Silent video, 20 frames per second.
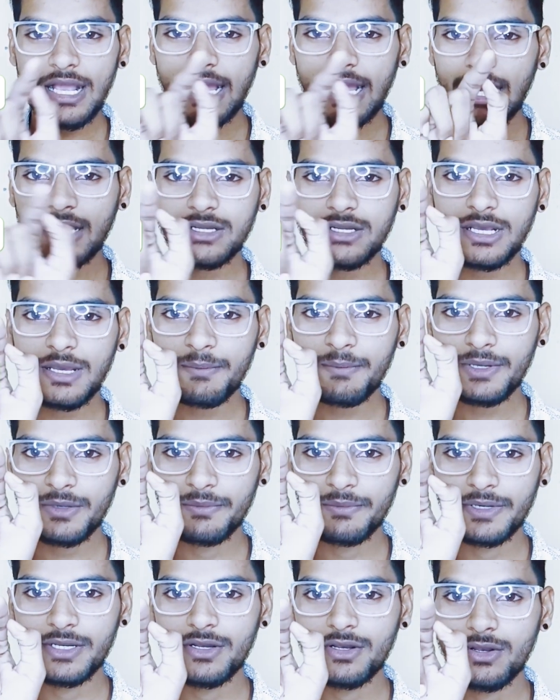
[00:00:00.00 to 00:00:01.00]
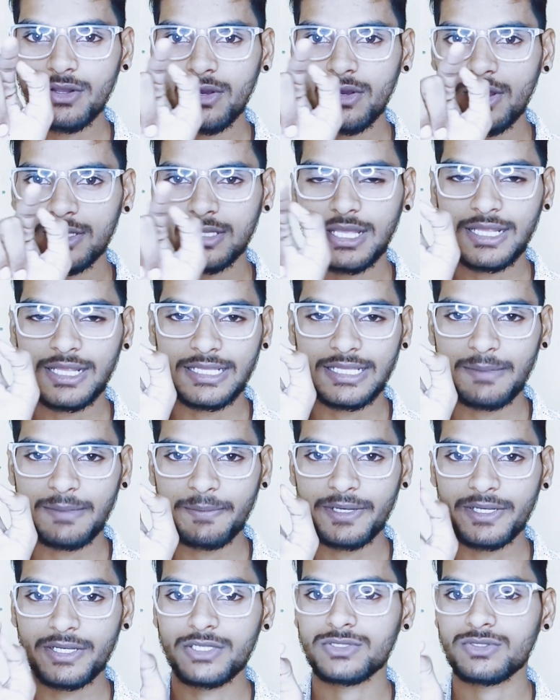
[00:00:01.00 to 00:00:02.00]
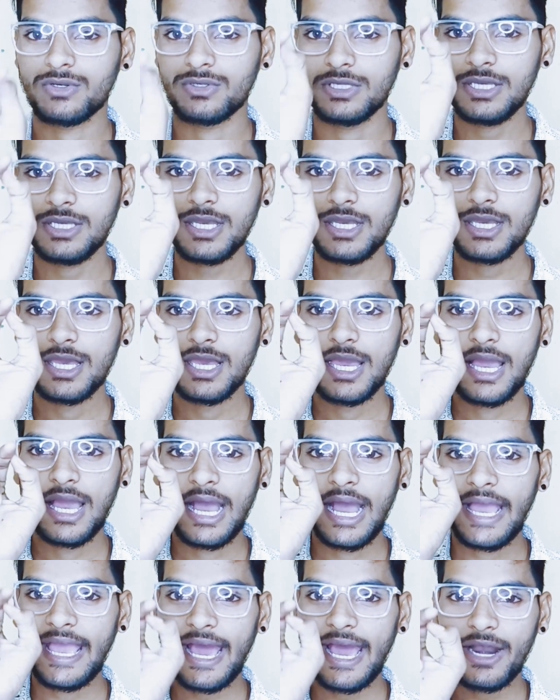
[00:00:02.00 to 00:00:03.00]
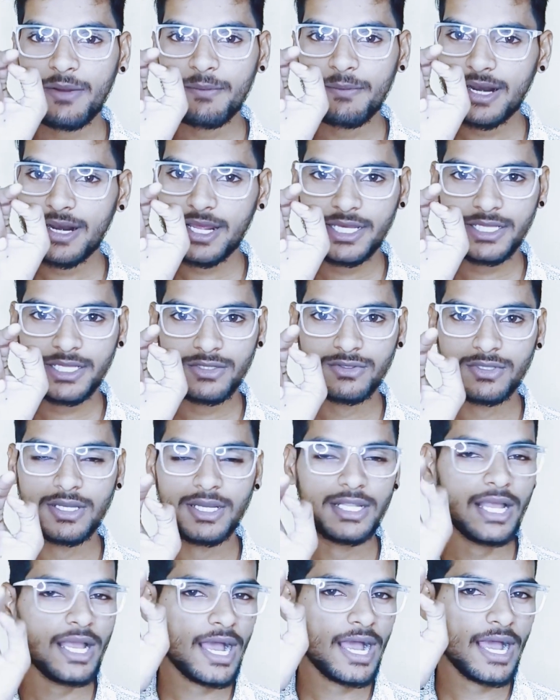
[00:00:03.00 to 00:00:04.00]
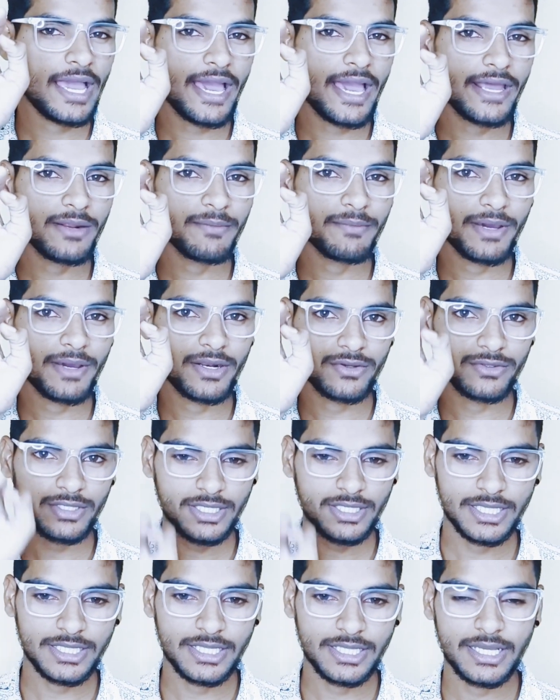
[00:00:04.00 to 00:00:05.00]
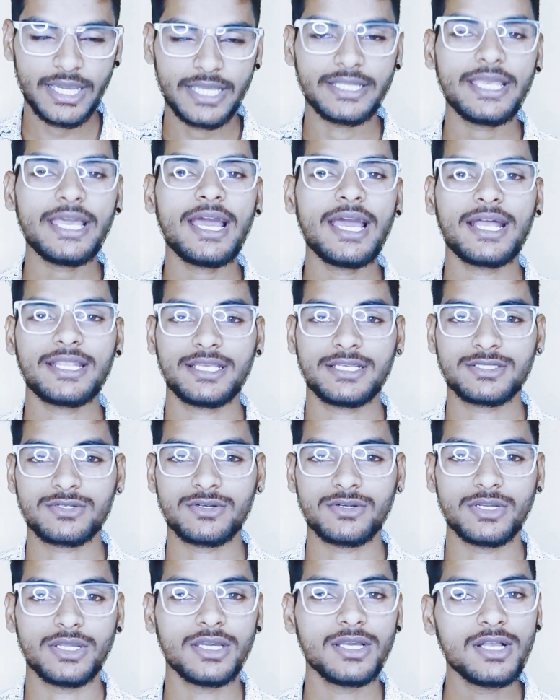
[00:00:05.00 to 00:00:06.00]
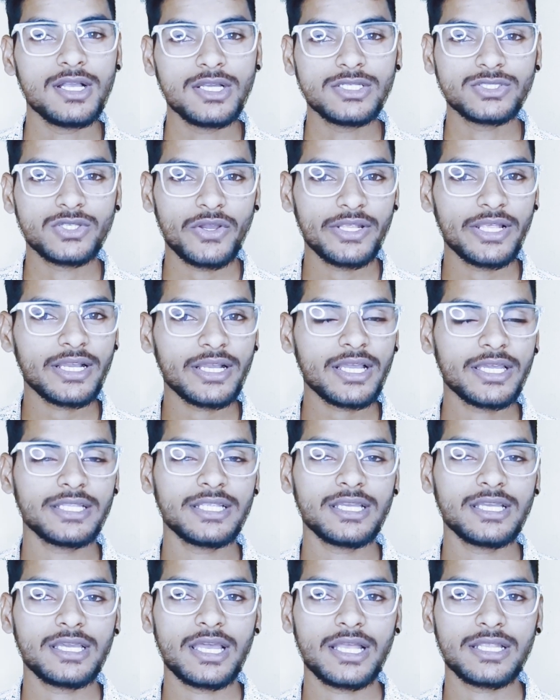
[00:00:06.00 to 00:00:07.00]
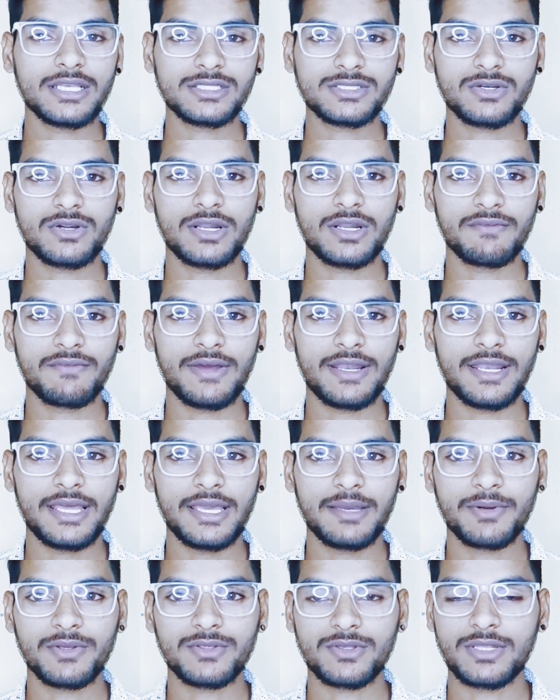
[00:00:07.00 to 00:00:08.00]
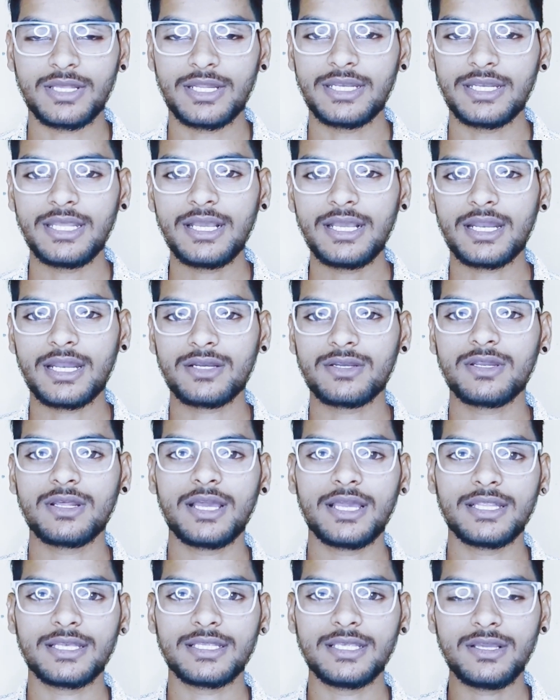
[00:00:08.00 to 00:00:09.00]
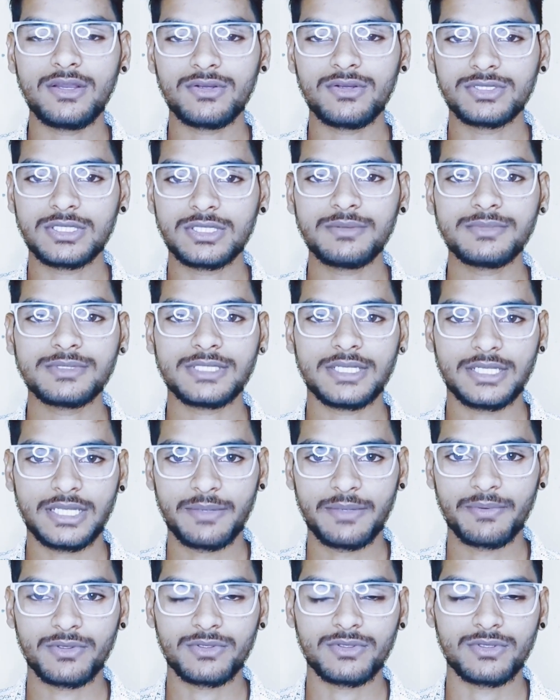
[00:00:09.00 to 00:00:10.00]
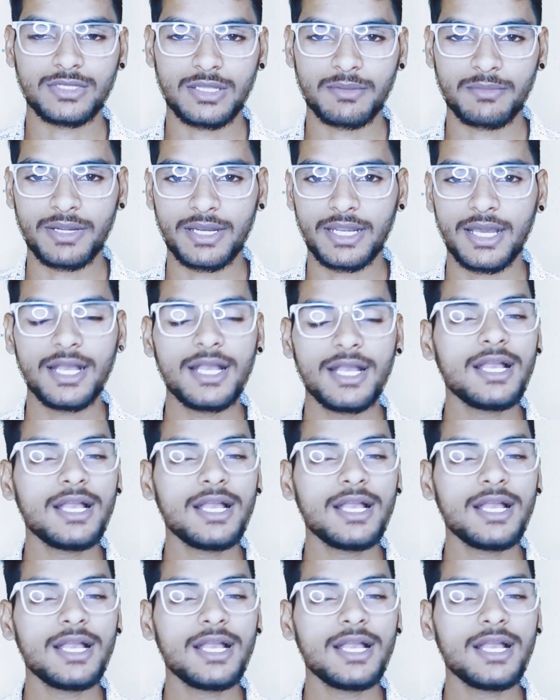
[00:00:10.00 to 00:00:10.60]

కరెక్ట్గా మీరు మిడిల్లో దాన్ని అయితే పెట్టేసుకొని ఆ యారో మార్క్ అయితే ఉంది కదా ఆ యారో మార్క్ని కిందికి అయితే అనేసుకోండి సో ఆ విధంగా కిందికి అనేసుకోవడం వల్ల ఏమవుతుందంటే కరెక్ట్గా అనేది కొంచెం సెట్ అయిపోతుంది అనమాట